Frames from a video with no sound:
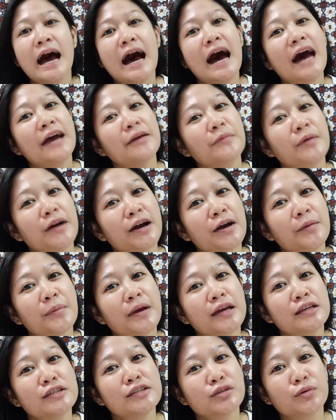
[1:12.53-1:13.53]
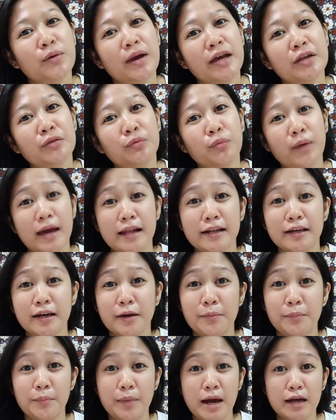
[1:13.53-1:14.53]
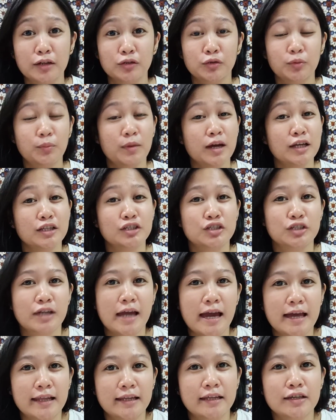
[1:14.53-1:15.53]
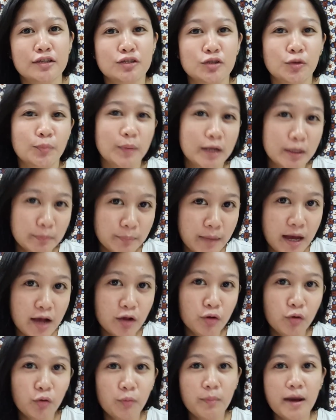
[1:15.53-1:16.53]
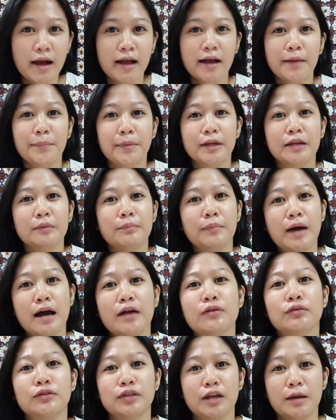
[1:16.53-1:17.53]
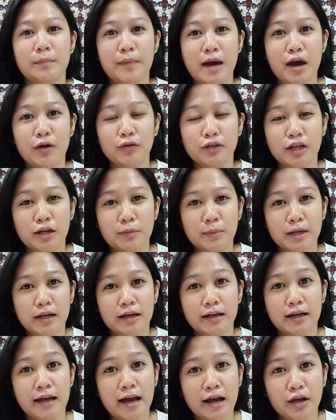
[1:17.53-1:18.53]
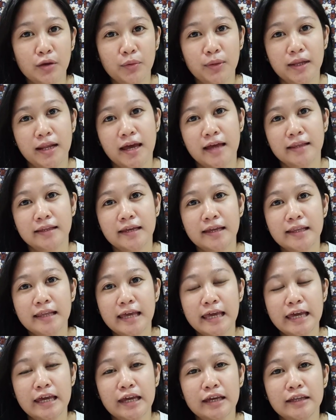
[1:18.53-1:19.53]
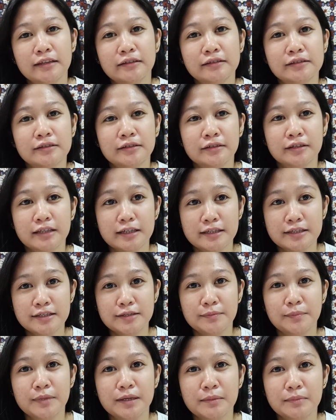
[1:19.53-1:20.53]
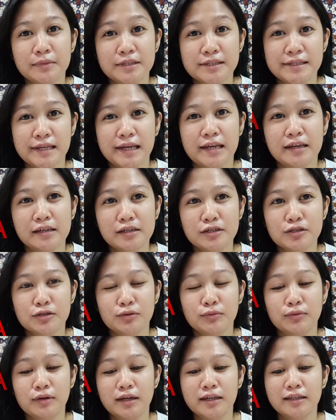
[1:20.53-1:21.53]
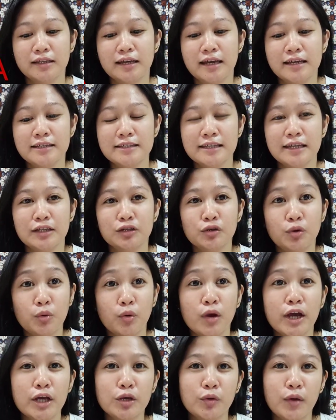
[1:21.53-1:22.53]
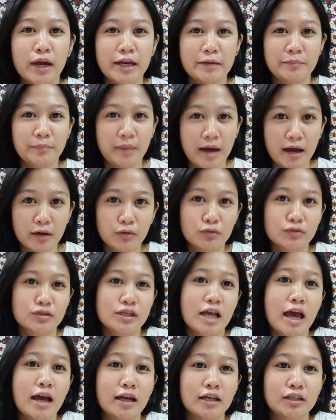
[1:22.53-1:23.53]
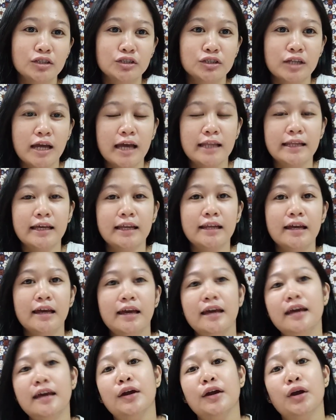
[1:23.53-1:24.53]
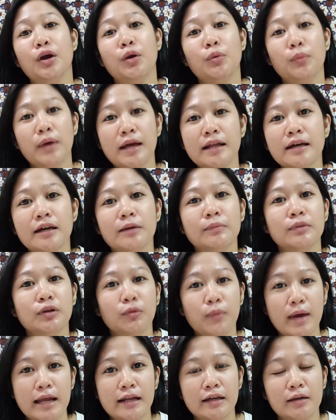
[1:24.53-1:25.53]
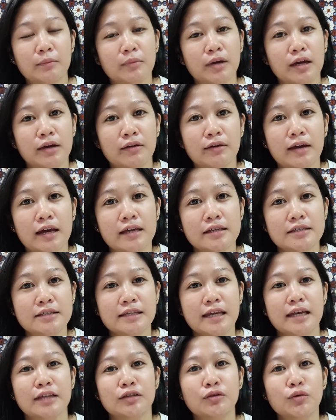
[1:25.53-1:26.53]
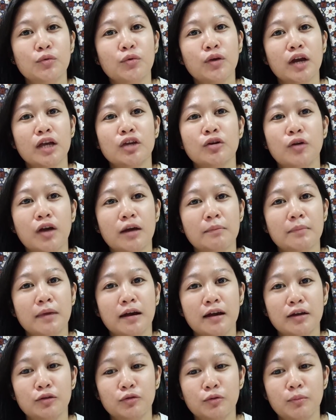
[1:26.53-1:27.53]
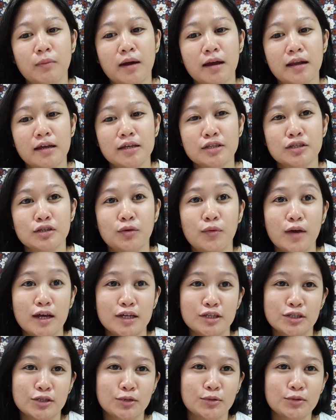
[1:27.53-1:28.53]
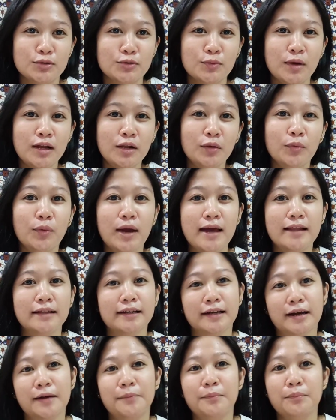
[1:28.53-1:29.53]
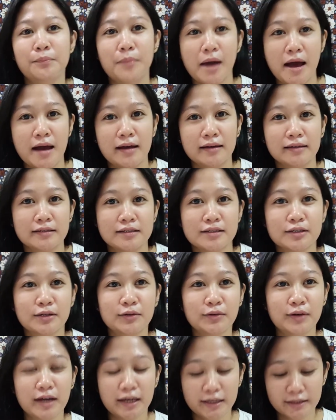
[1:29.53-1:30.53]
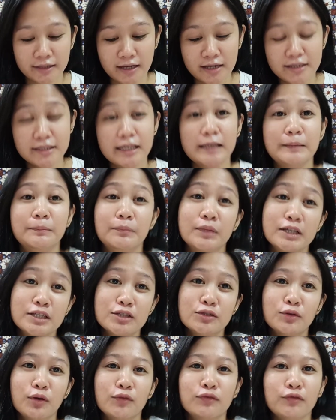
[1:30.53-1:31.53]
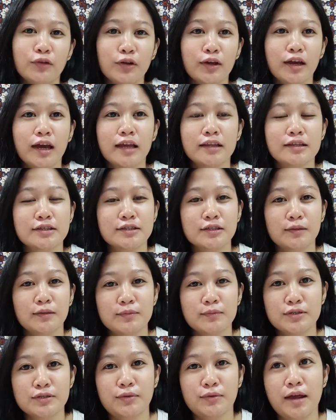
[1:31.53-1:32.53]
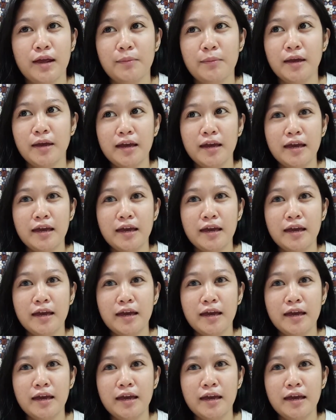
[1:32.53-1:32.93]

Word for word: Hi mga kabayso and welcome back to my channel. So panibagong umaga, panibagong trabaho na naman ang gagawin natin and it's me Miss A. So and guys, and kung kayo ay bago sa akin channel, oh, welcome na welcome kayo guys. And kung kayo ay mga luma na, so as usual, welcome back. So ayan guys, and please don't forget to subscribe.